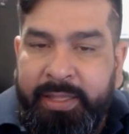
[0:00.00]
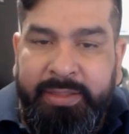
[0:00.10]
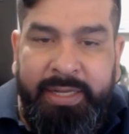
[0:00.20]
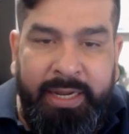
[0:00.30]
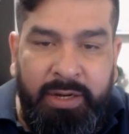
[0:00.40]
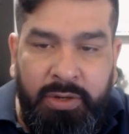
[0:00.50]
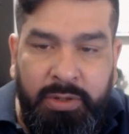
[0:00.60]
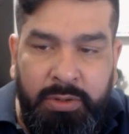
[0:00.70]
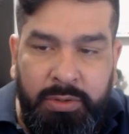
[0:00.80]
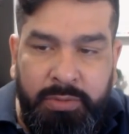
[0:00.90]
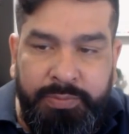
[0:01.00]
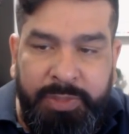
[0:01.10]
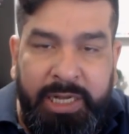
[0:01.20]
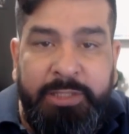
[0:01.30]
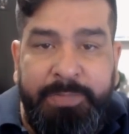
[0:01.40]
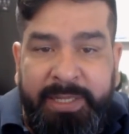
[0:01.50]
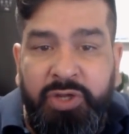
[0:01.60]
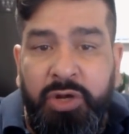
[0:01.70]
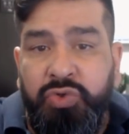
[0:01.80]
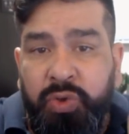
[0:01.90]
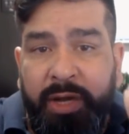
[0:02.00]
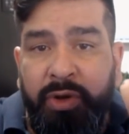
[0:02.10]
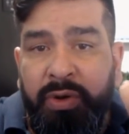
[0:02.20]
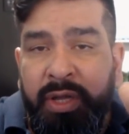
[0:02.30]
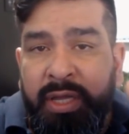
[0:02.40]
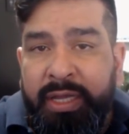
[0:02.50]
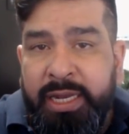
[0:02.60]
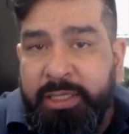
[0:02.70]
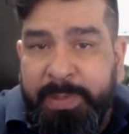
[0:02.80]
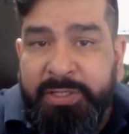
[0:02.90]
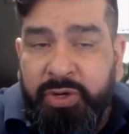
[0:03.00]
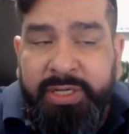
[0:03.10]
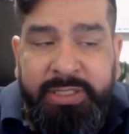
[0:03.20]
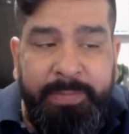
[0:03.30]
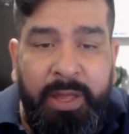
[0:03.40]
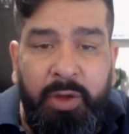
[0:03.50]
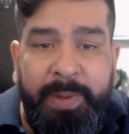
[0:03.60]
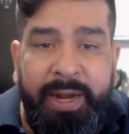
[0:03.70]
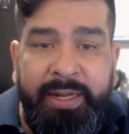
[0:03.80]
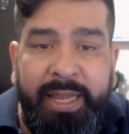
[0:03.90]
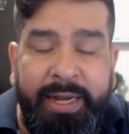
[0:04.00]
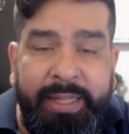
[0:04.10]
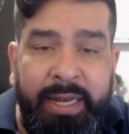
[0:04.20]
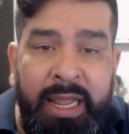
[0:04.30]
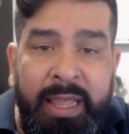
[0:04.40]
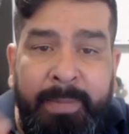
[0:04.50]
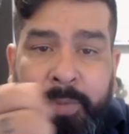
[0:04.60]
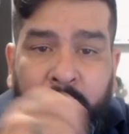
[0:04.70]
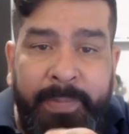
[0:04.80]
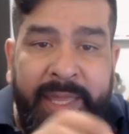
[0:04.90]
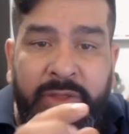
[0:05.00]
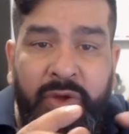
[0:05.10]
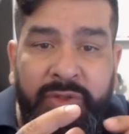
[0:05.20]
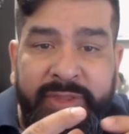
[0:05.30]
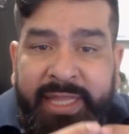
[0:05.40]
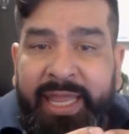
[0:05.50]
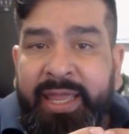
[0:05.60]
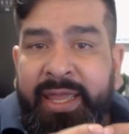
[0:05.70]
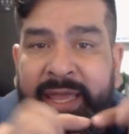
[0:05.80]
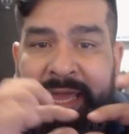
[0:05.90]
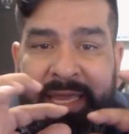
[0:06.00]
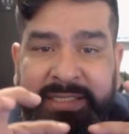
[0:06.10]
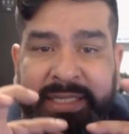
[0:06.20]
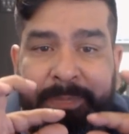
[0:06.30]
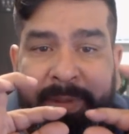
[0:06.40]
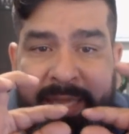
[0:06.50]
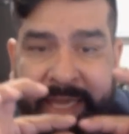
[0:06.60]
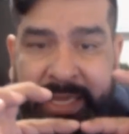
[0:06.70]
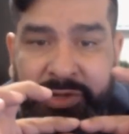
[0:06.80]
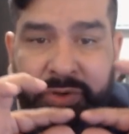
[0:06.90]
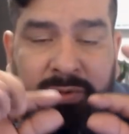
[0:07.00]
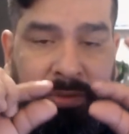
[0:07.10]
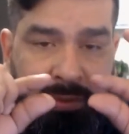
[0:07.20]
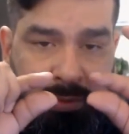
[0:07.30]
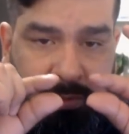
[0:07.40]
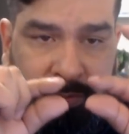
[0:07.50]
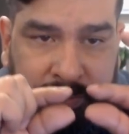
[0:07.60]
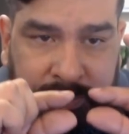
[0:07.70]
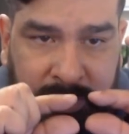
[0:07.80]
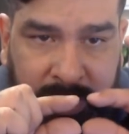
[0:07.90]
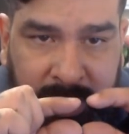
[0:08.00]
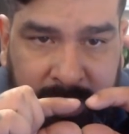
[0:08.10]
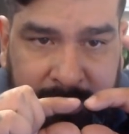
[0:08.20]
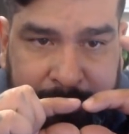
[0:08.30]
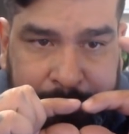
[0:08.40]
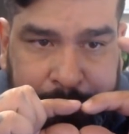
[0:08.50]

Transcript: entre el, espacio del usuario y el espacio reservado para el kernel por medio de este pequeño eh,